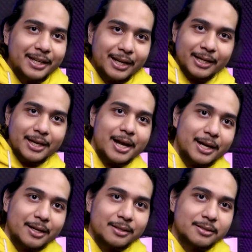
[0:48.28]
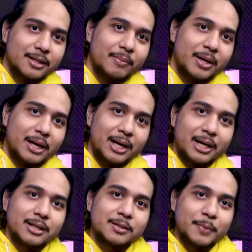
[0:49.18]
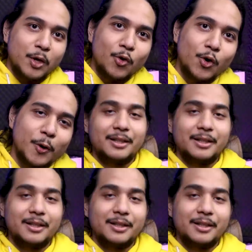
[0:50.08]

gini lagi nggak selama seminggu?